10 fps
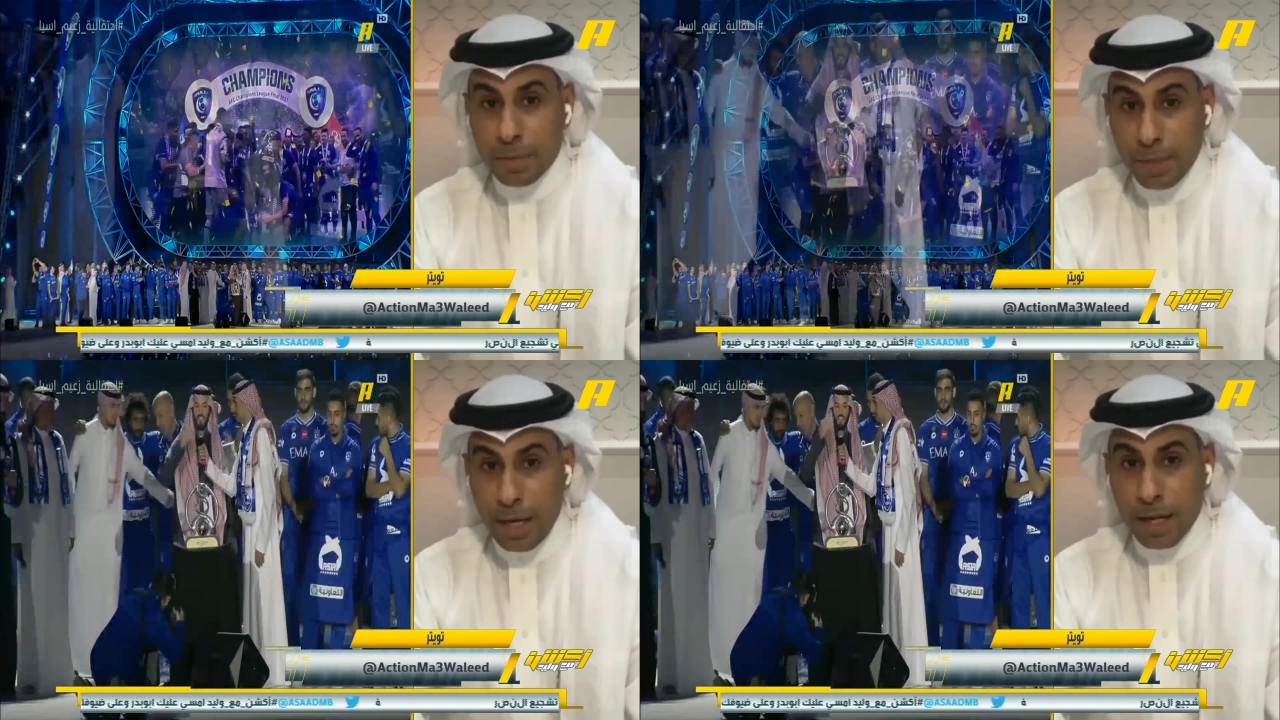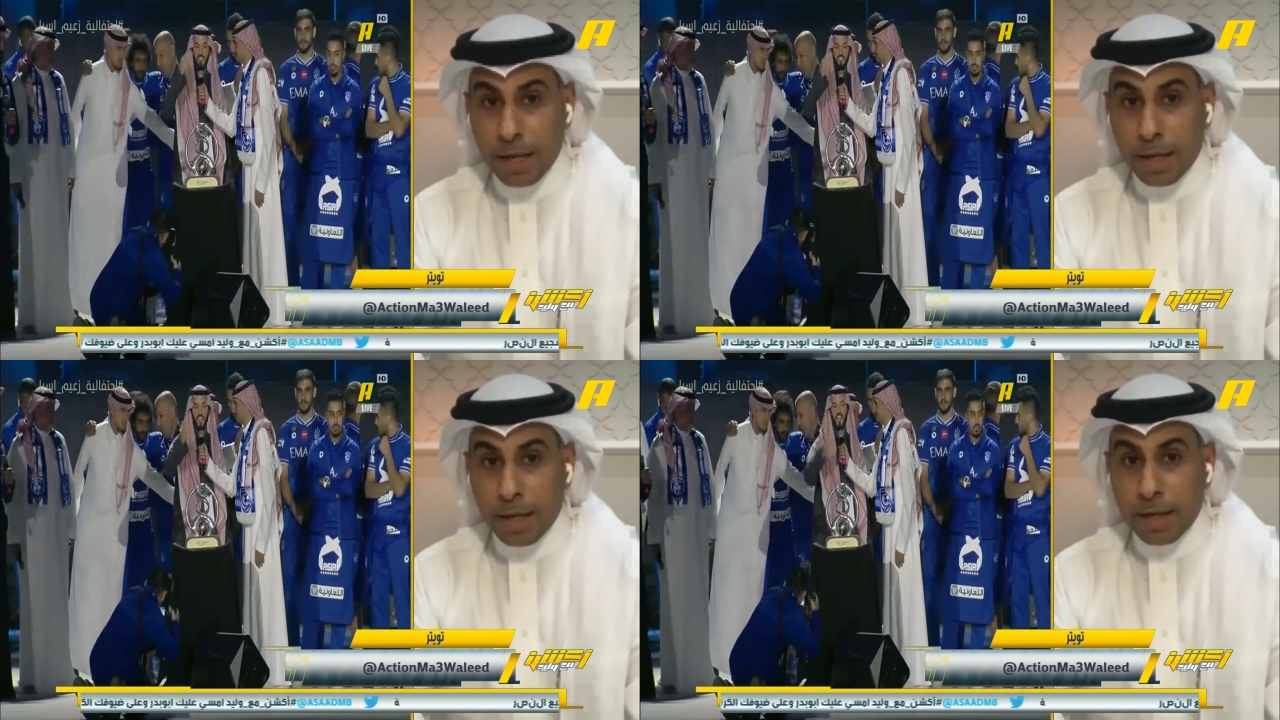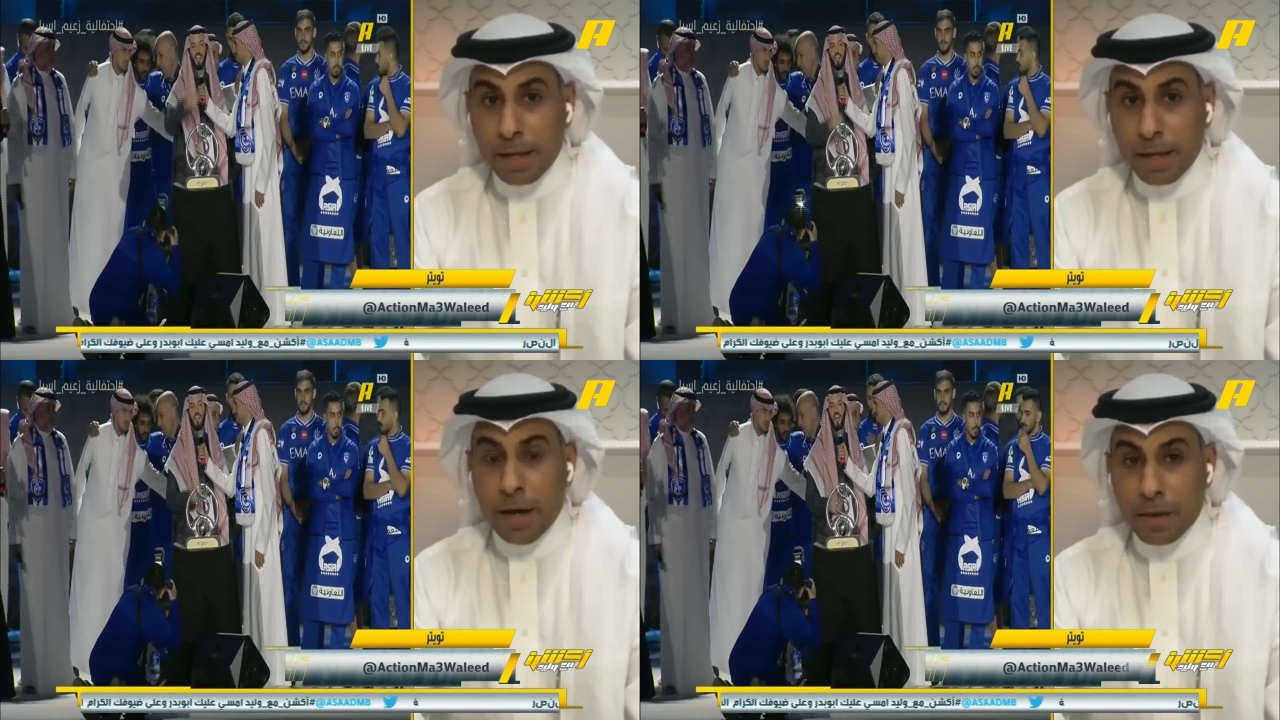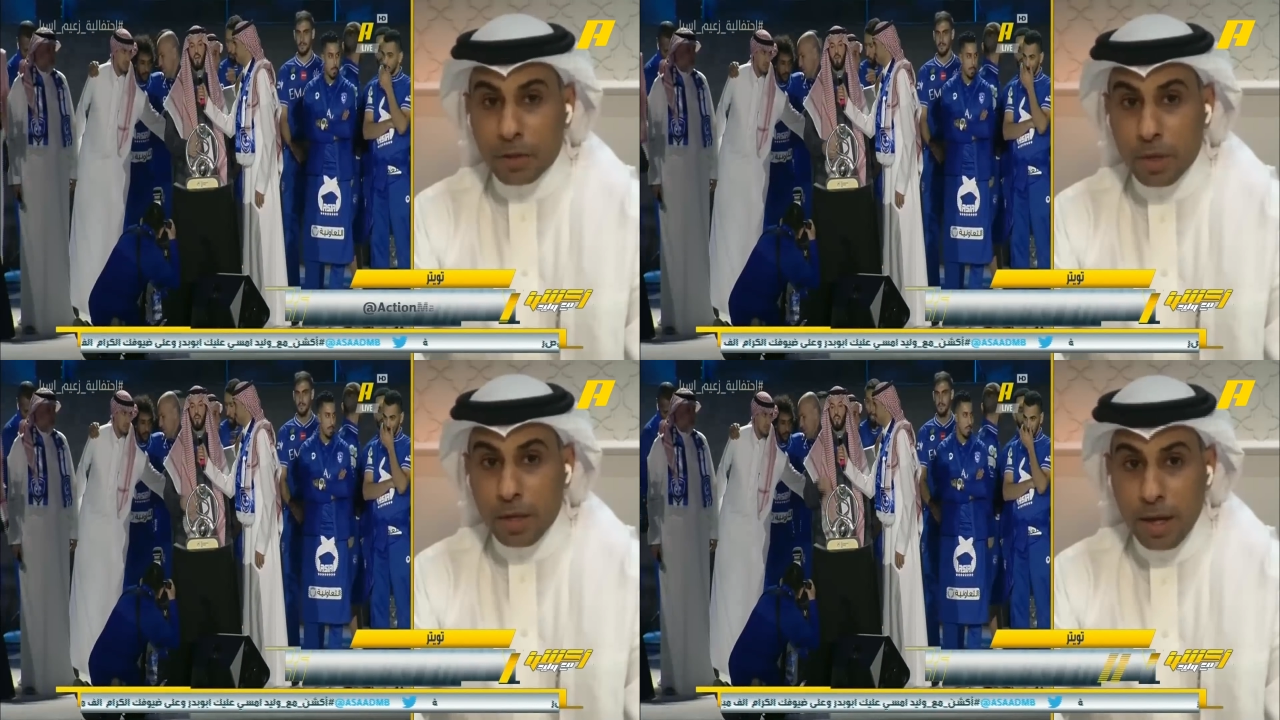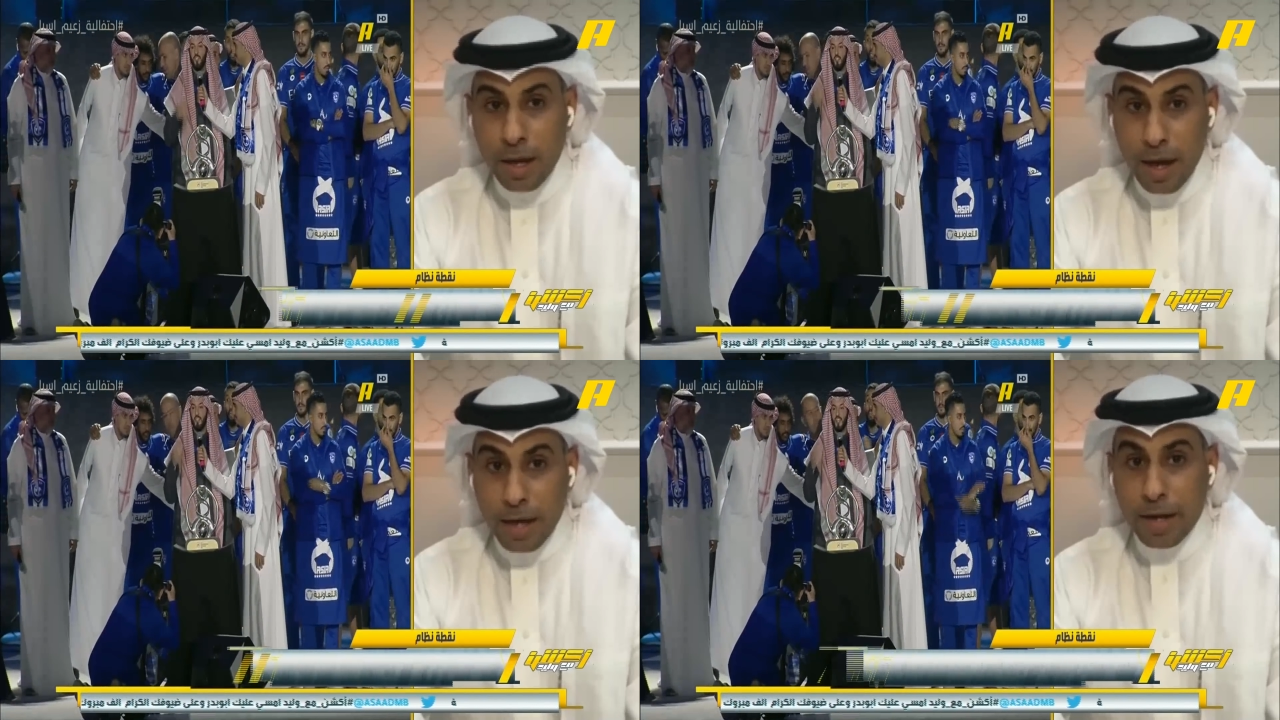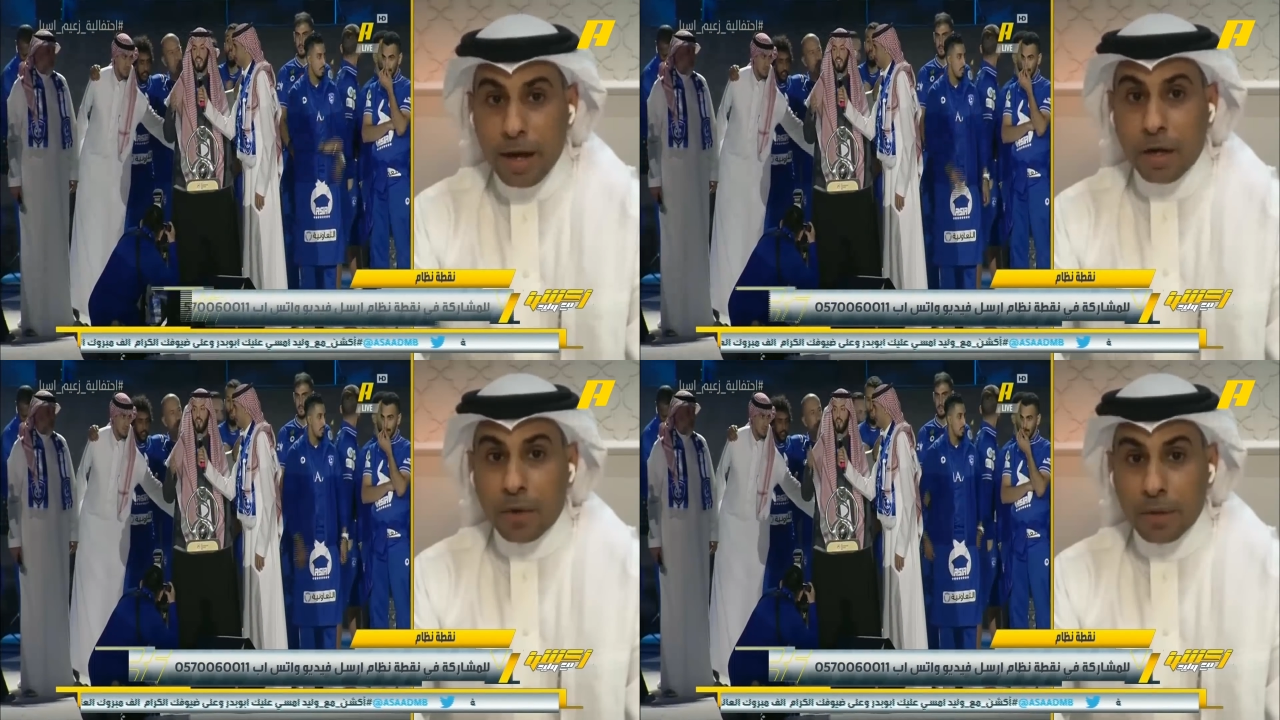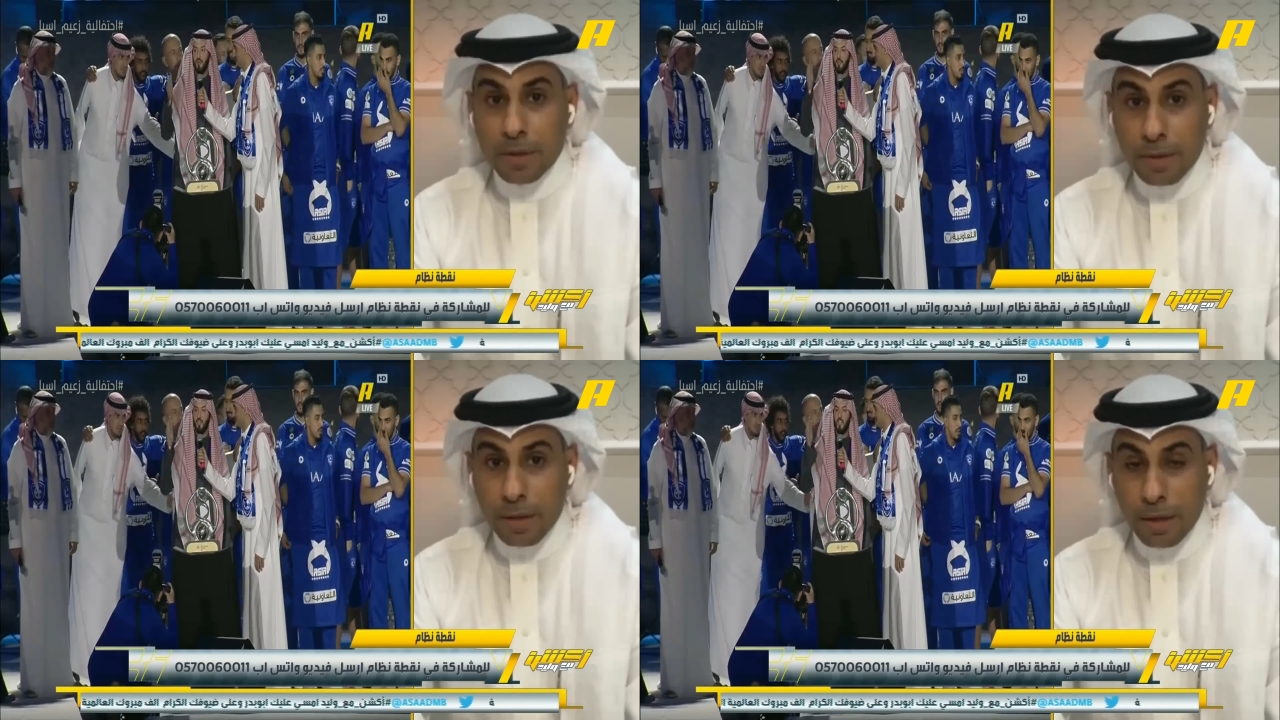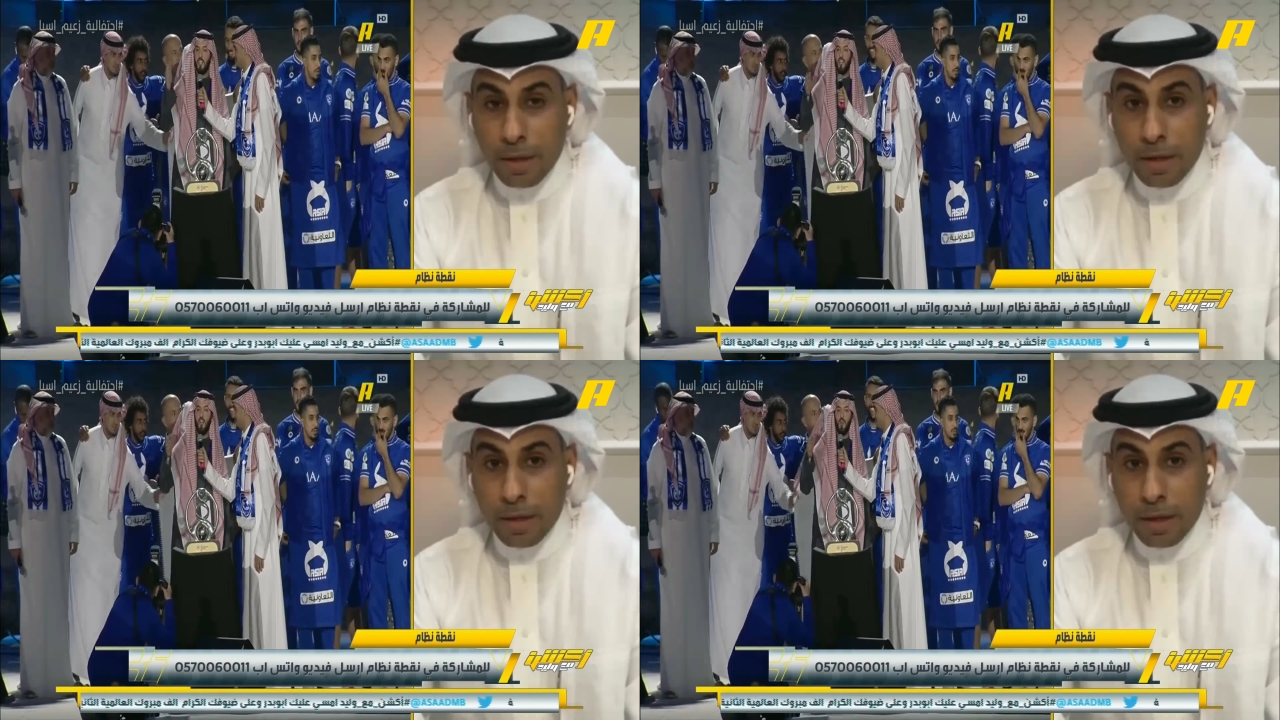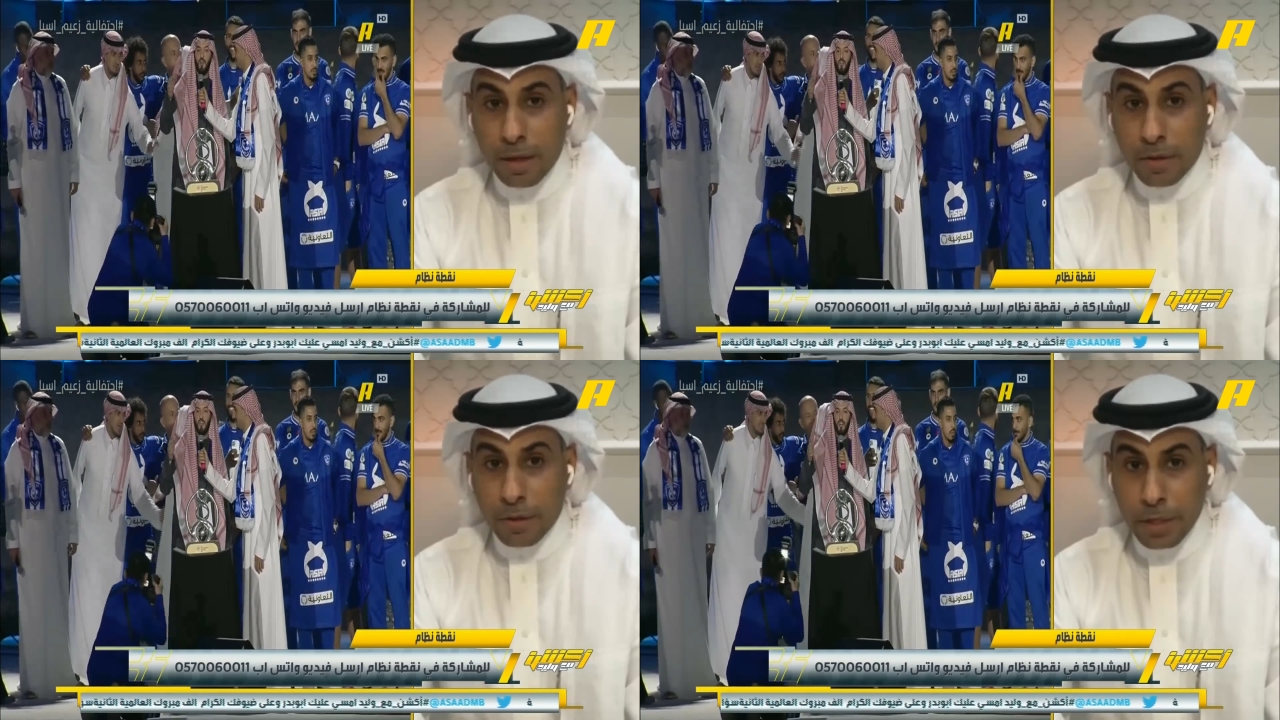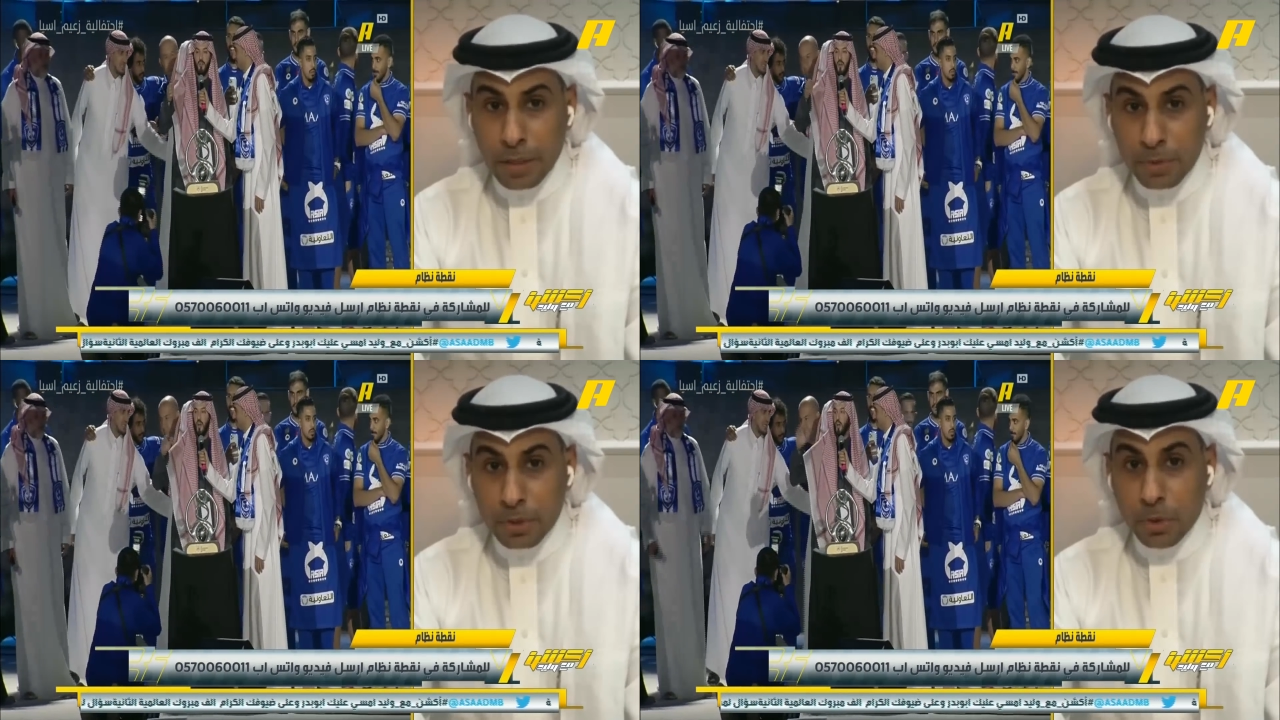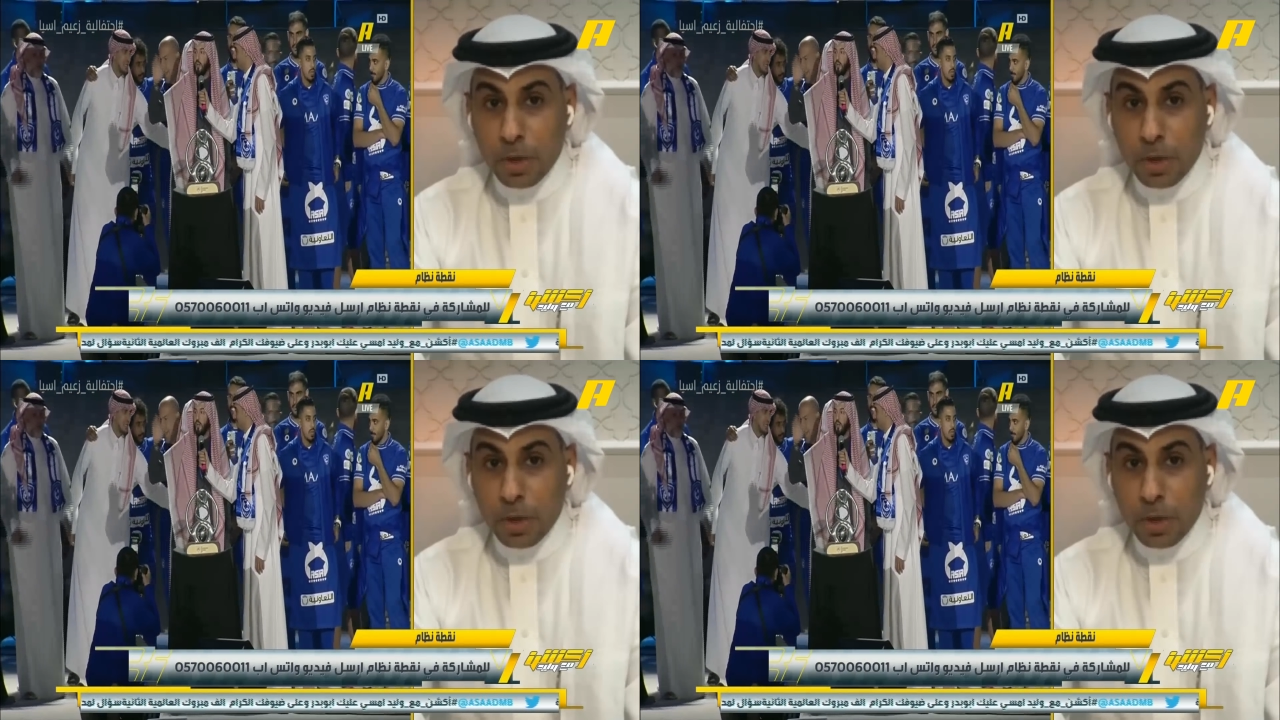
من حق هذا الرجل ان ياخذ آه، قيمته